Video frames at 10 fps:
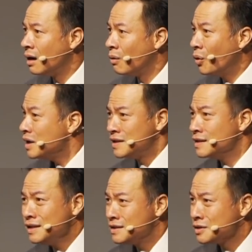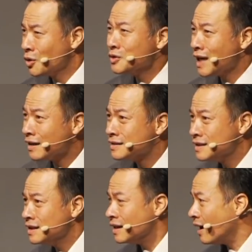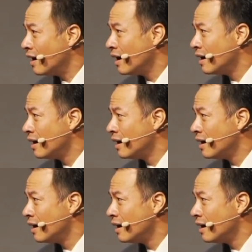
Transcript: 我以前一直都相信啊。